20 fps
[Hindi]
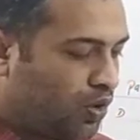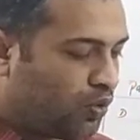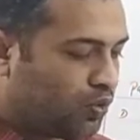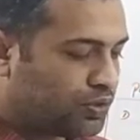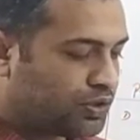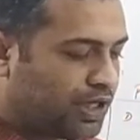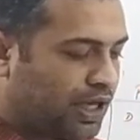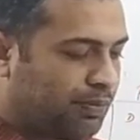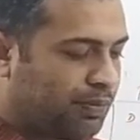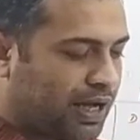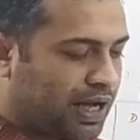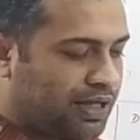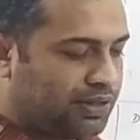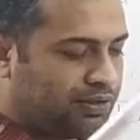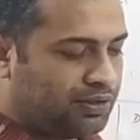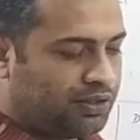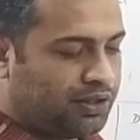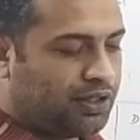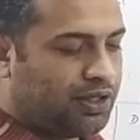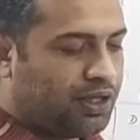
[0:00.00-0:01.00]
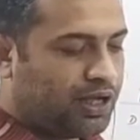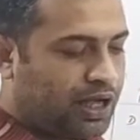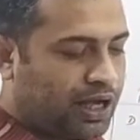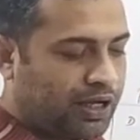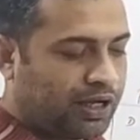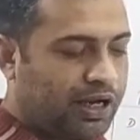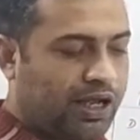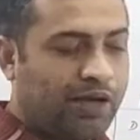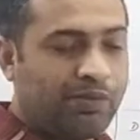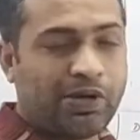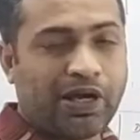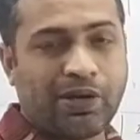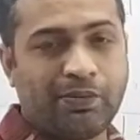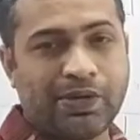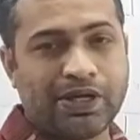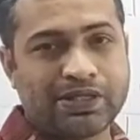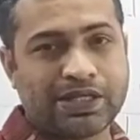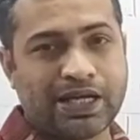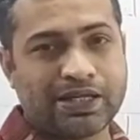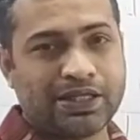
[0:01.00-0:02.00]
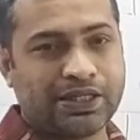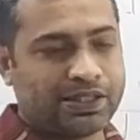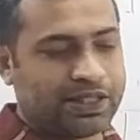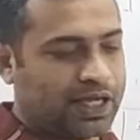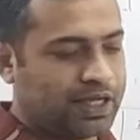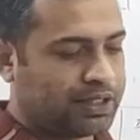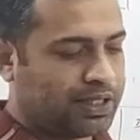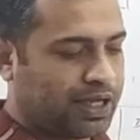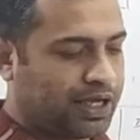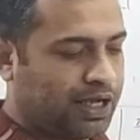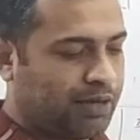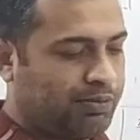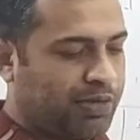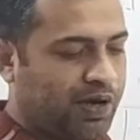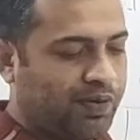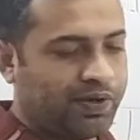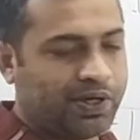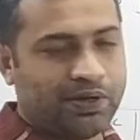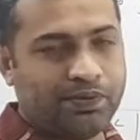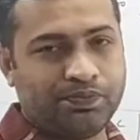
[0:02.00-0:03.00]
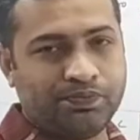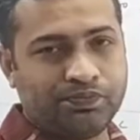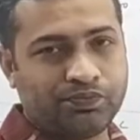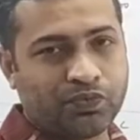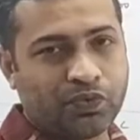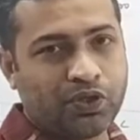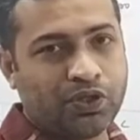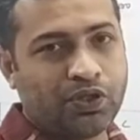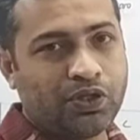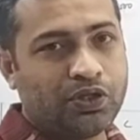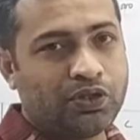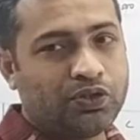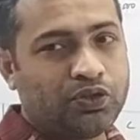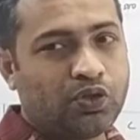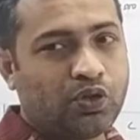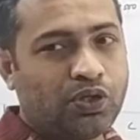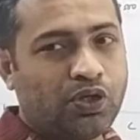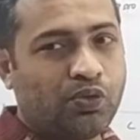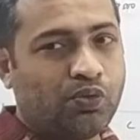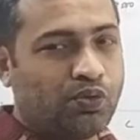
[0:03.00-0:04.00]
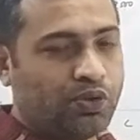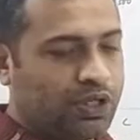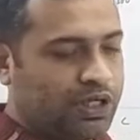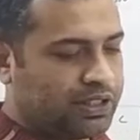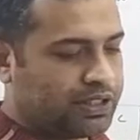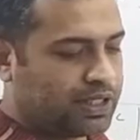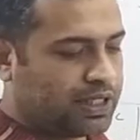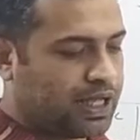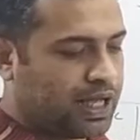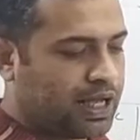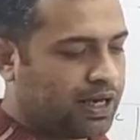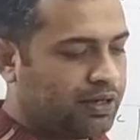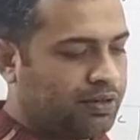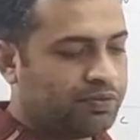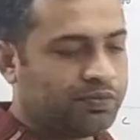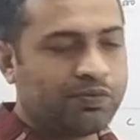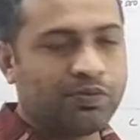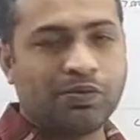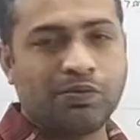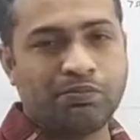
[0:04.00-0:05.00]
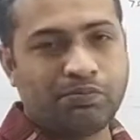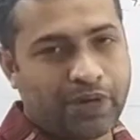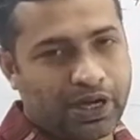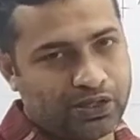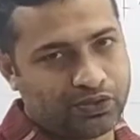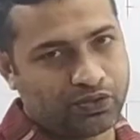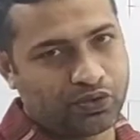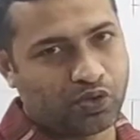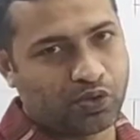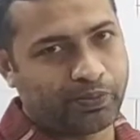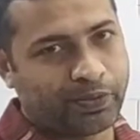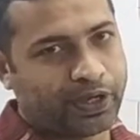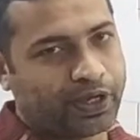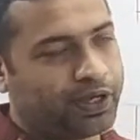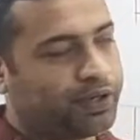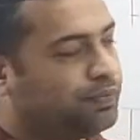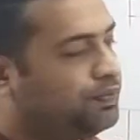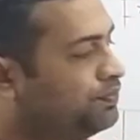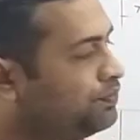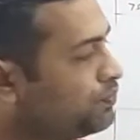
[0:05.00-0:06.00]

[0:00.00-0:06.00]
उसके बाद अगला हमारे पास एसेट्स आता है भवन जो कि उन्नीस हज़ार पाँच सौ रुपये है